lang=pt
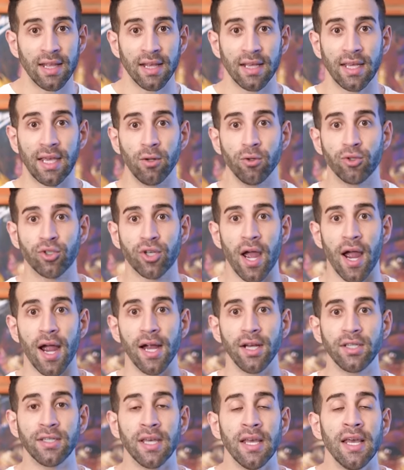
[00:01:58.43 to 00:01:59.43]
tá aqui nos
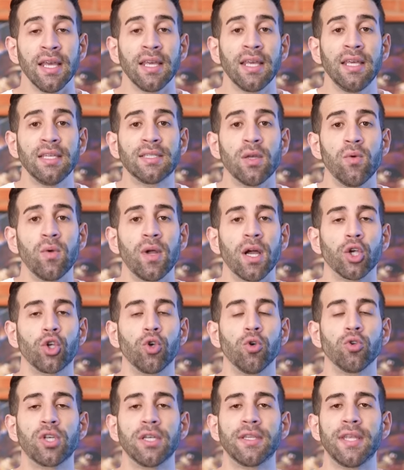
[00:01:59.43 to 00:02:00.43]
cards, que são
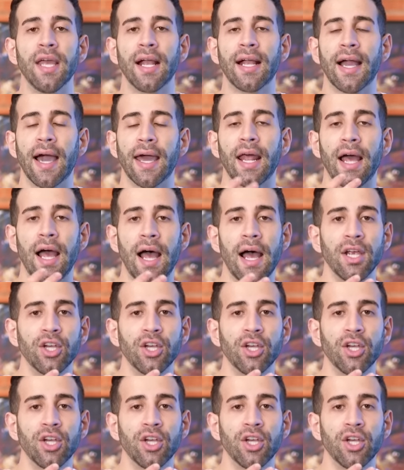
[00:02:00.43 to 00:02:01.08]
cachorros que têm a cara